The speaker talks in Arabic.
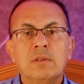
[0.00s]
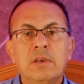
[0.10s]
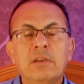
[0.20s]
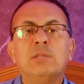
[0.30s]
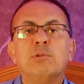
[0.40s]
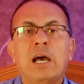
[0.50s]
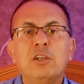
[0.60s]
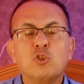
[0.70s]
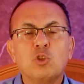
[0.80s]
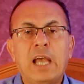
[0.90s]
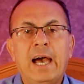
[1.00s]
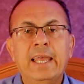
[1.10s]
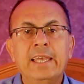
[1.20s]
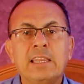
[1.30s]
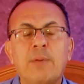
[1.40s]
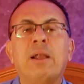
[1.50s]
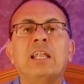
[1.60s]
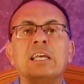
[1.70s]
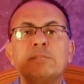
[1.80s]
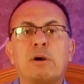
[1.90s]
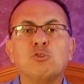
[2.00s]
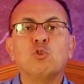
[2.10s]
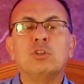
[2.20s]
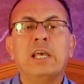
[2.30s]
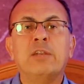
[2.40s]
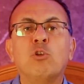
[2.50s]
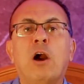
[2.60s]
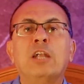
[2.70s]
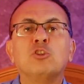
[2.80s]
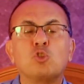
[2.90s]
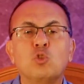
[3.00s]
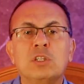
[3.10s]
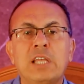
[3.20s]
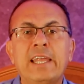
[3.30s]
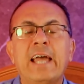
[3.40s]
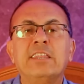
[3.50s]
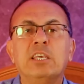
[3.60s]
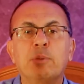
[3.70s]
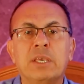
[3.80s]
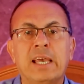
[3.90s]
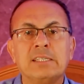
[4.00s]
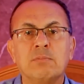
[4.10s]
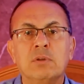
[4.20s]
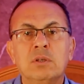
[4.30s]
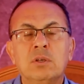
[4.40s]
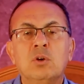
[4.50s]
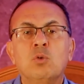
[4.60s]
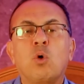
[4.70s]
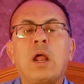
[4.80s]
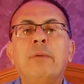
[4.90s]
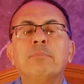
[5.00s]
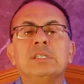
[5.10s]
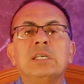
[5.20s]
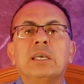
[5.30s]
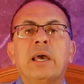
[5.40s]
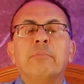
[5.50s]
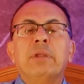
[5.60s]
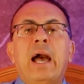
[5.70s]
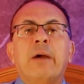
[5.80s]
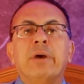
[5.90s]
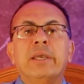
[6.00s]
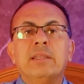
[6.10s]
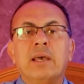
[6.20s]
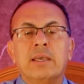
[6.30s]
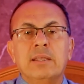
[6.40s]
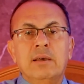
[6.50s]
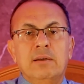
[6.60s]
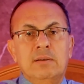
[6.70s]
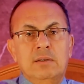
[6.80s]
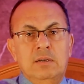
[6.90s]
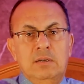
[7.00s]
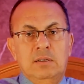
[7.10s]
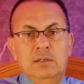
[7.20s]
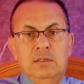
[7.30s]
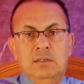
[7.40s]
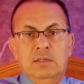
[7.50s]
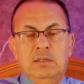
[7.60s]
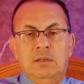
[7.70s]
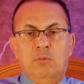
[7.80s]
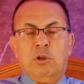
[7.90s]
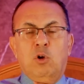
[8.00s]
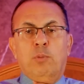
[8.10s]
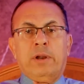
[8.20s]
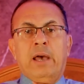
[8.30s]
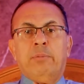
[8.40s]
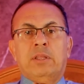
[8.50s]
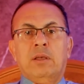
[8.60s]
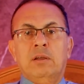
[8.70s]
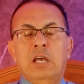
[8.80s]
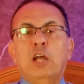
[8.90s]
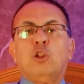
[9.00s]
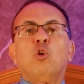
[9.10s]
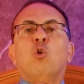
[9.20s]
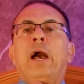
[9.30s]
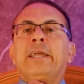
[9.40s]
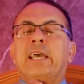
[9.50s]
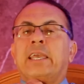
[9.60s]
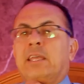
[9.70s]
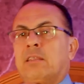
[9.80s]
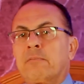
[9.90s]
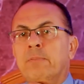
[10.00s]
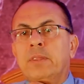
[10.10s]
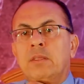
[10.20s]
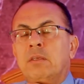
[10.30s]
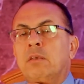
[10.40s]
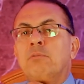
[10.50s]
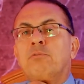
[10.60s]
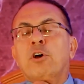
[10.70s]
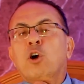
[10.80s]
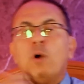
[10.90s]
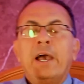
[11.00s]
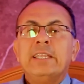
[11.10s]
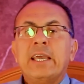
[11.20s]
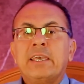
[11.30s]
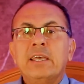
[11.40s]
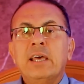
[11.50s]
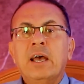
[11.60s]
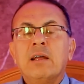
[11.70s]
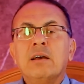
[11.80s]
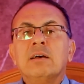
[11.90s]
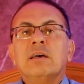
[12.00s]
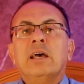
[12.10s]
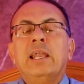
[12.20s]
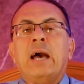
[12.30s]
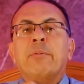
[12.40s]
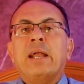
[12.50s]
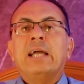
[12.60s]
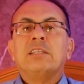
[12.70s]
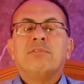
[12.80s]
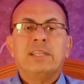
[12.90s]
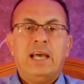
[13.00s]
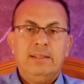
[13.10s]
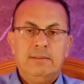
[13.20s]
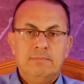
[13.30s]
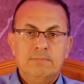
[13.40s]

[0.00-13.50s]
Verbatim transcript: انت بتعلي صوتك عليا طب على الله اسمع صوتك تاني ولو عليته صوتك تاني هديكي بالجزم وراح مسكها من عبايتها كده من هو من رقبتها قالت له اوعى ايدك كده فاوعى ايدك كده العبايه راحت اتفتحت